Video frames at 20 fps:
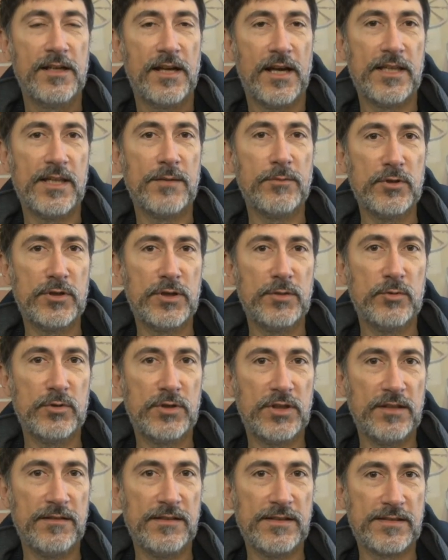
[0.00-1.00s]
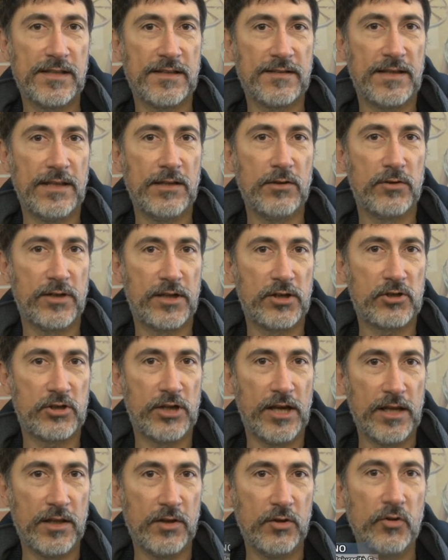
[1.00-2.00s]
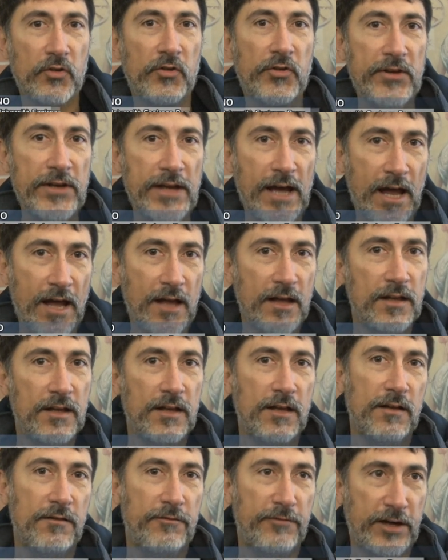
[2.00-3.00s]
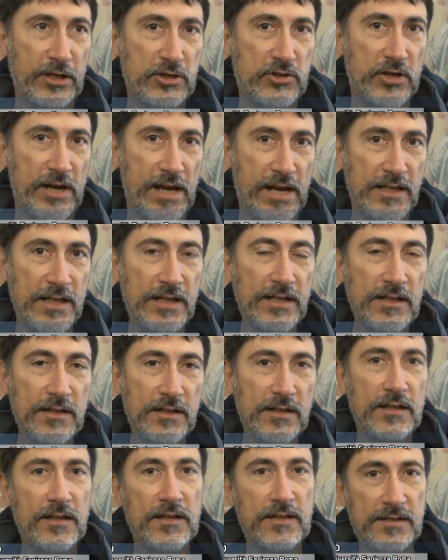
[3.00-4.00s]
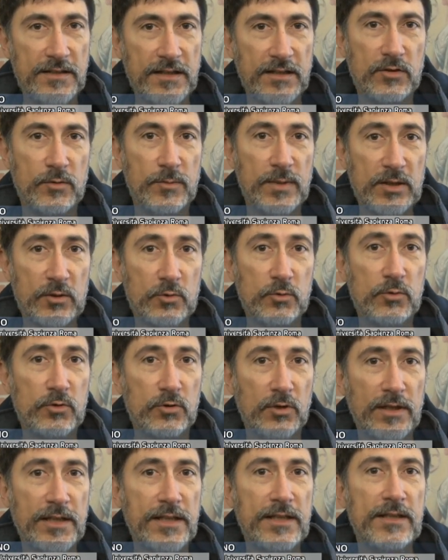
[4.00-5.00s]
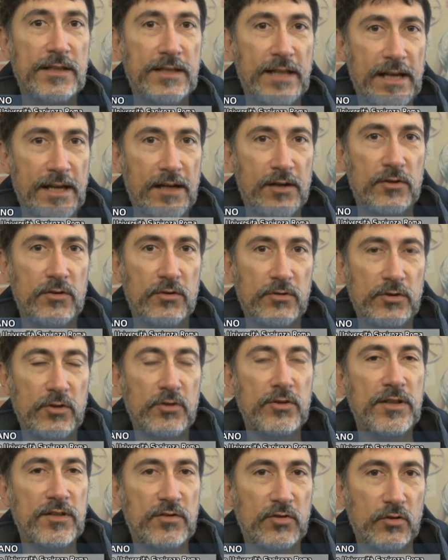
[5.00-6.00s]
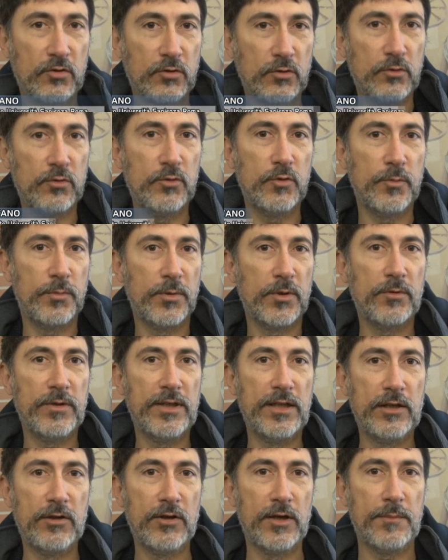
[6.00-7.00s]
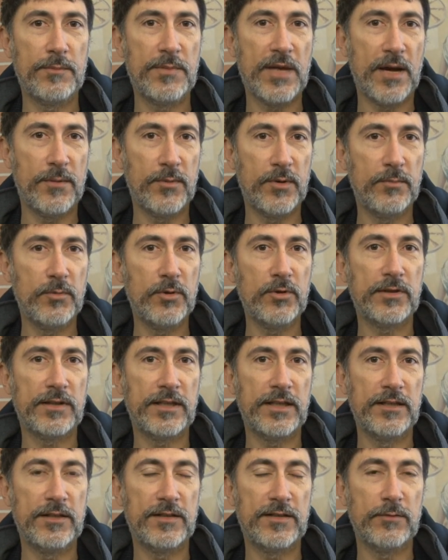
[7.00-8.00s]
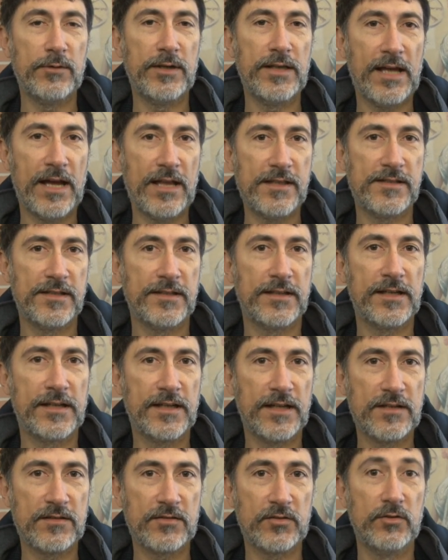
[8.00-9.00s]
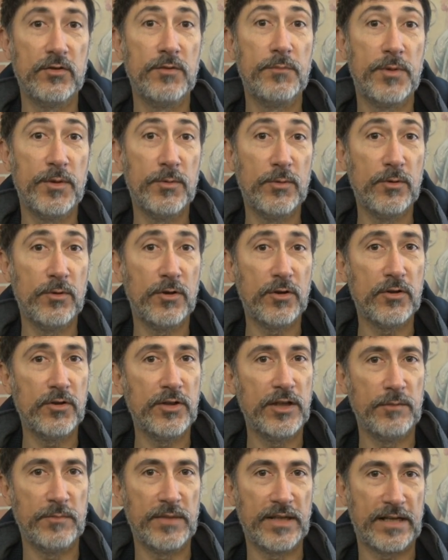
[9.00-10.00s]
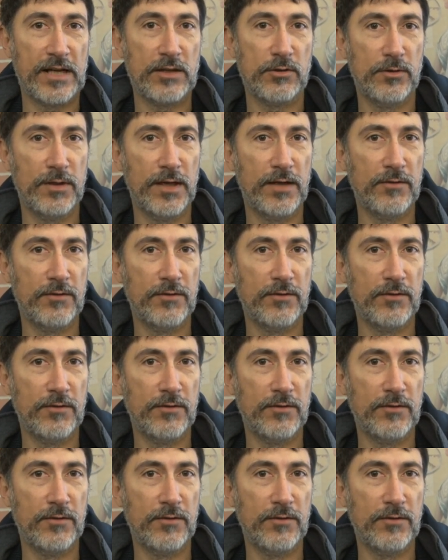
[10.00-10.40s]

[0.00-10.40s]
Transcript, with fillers: e da molti punti di vista stanno crescendo, sia fra generi sia soprattutto all'interno di ogni sottogruppo, quindi noi abbiamo molte diseguaglianze che crescono in primo luogo nel mercato del